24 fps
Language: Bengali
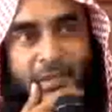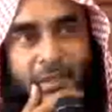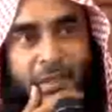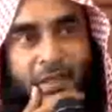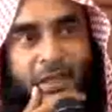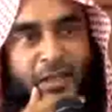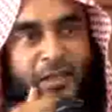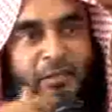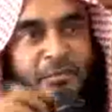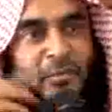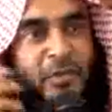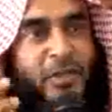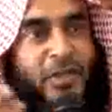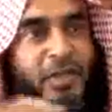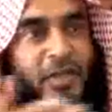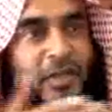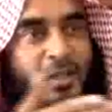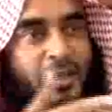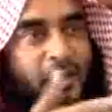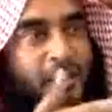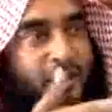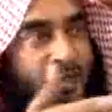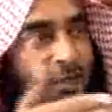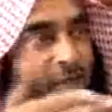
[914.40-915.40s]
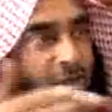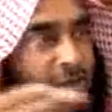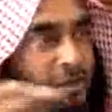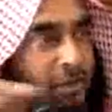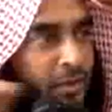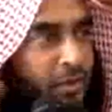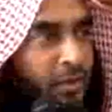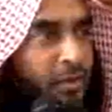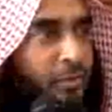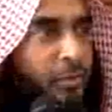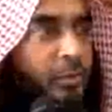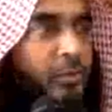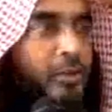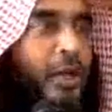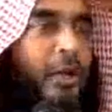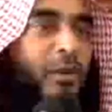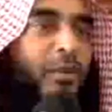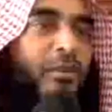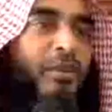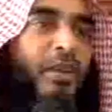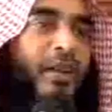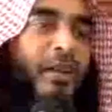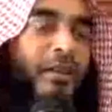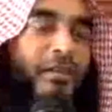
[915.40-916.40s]
এখানে মসজিদের দৃশ্য
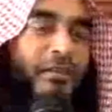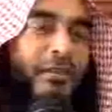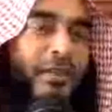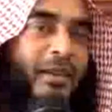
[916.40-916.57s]
উদাহরণ না